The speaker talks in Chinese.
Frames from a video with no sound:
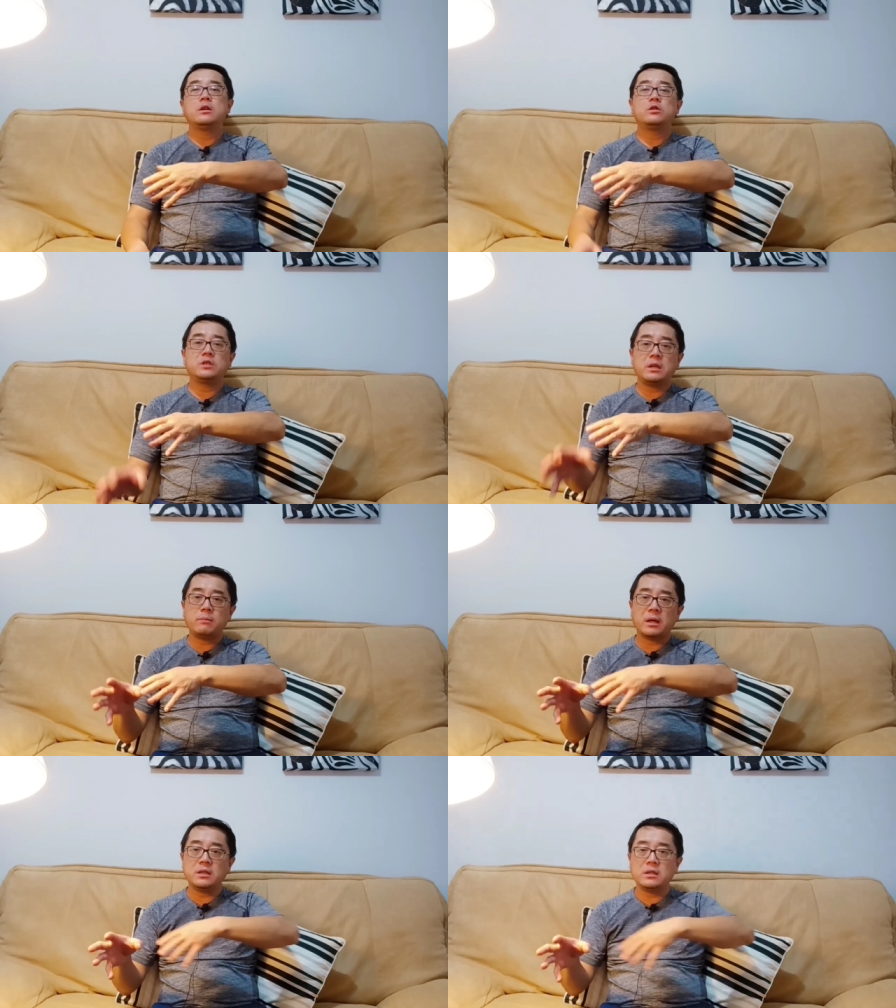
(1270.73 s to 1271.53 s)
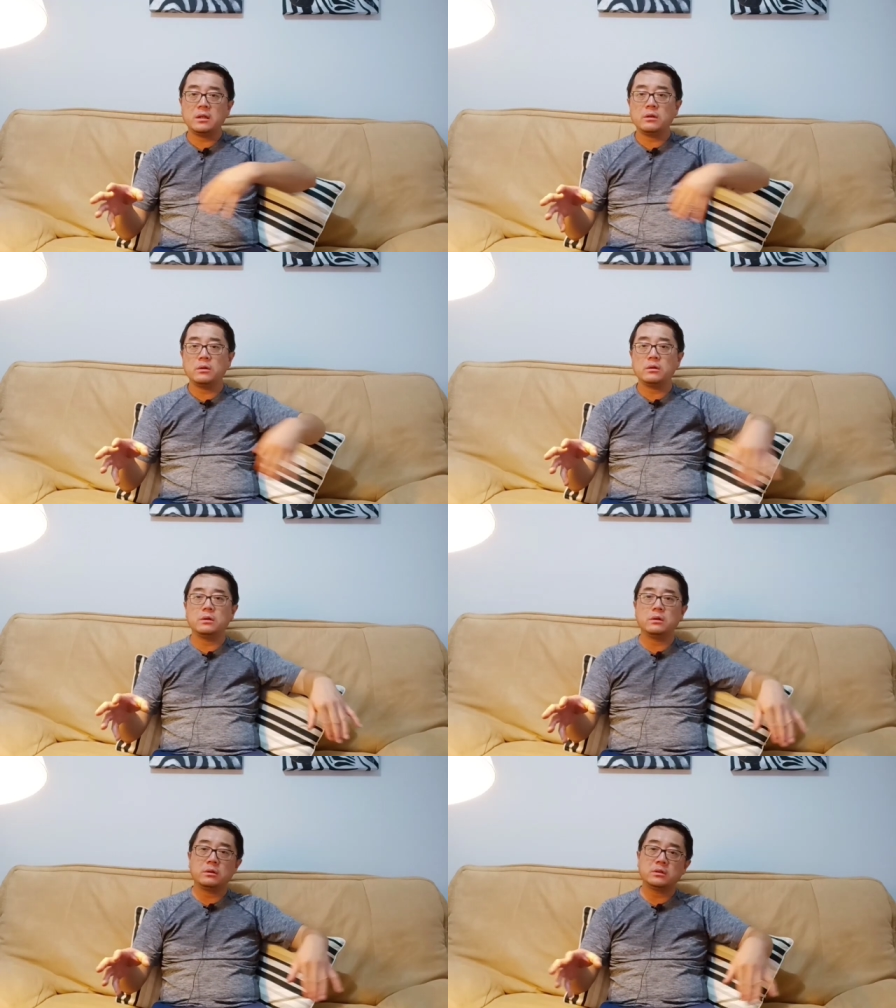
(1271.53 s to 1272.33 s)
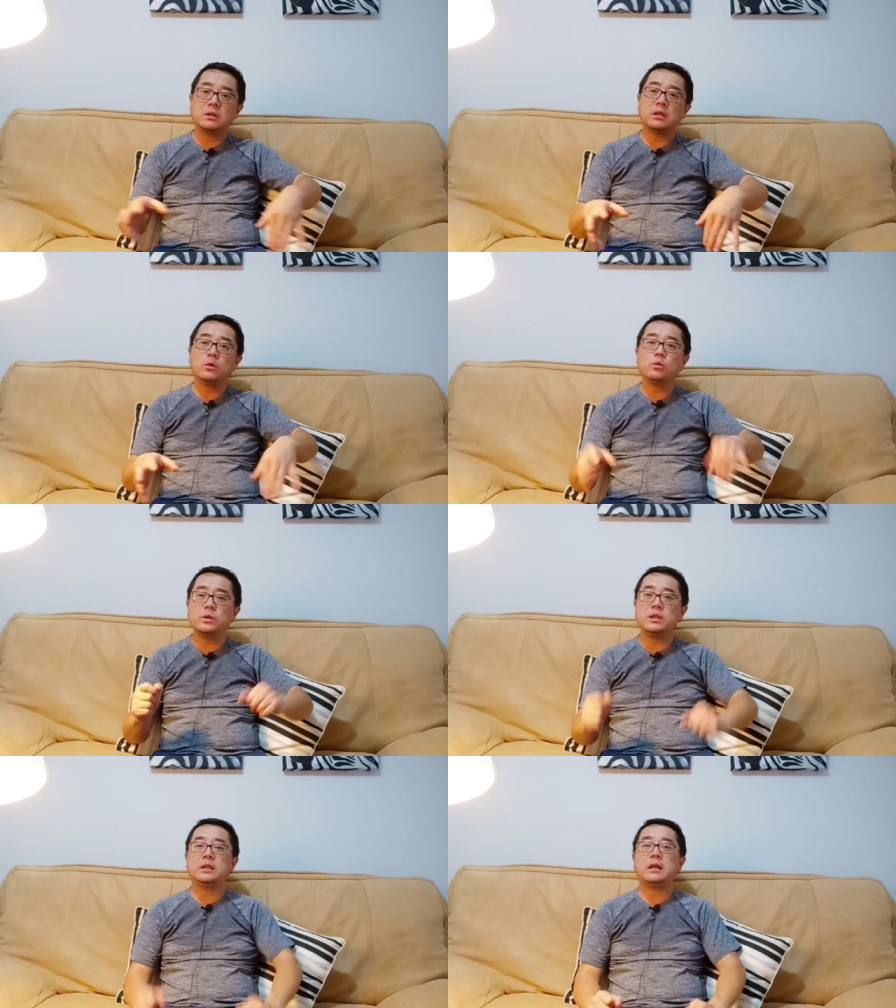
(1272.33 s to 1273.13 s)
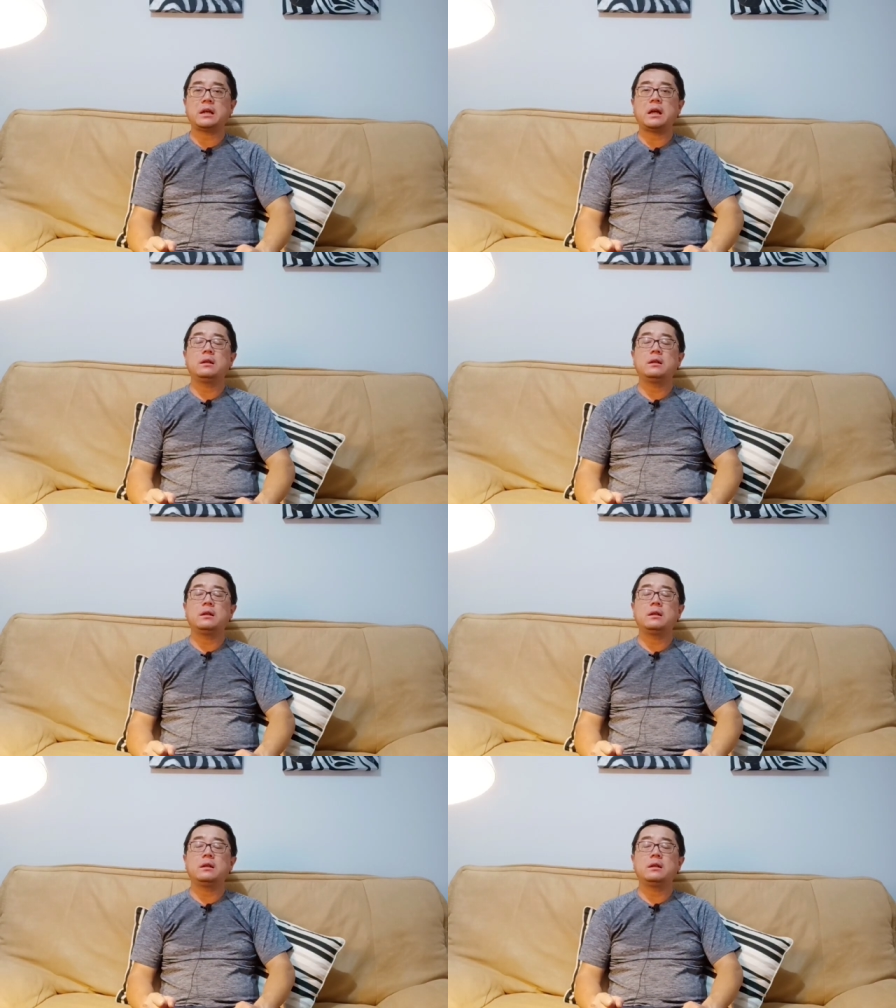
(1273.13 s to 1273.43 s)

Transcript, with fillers: 就先把一些森林故意点燃，